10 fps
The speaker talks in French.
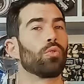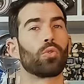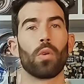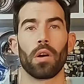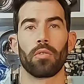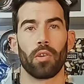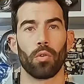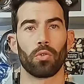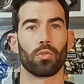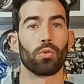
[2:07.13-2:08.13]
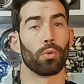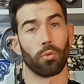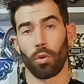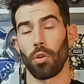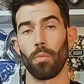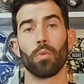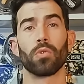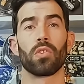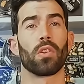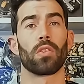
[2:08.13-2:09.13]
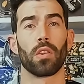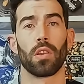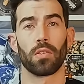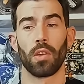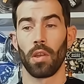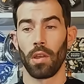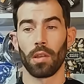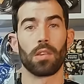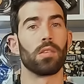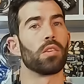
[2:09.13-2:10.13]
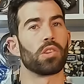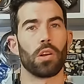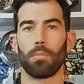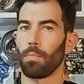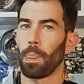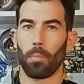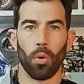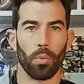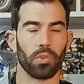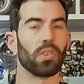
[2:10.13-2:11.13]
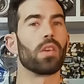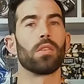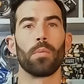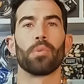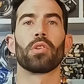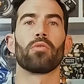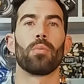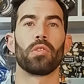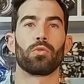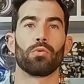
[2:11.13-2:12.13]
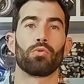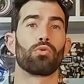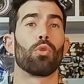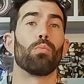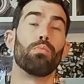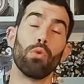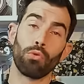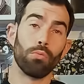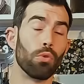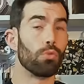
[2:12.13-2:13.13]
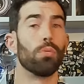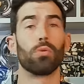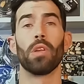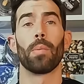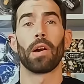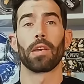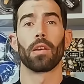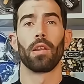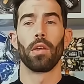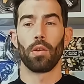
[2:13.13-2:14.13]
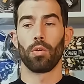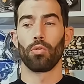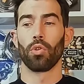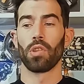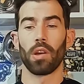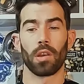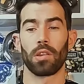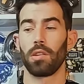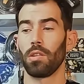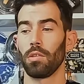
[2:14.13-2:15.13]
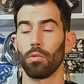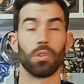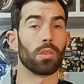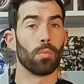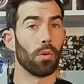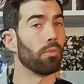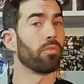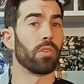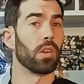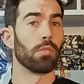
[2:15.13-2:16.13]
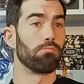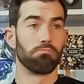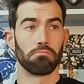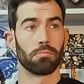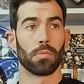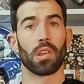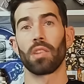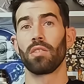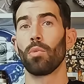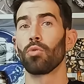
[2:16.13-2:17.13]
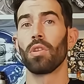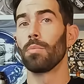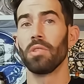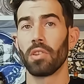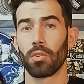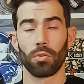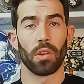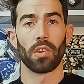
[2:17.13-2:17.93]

2-3 références de forums ou de sites internet qui déjà proposent énormément d'informations sur beaucoup beaucoup beaucoup d'appareils. Euh, il y en a un qui honnêtement fait quasiment l'unanimité sur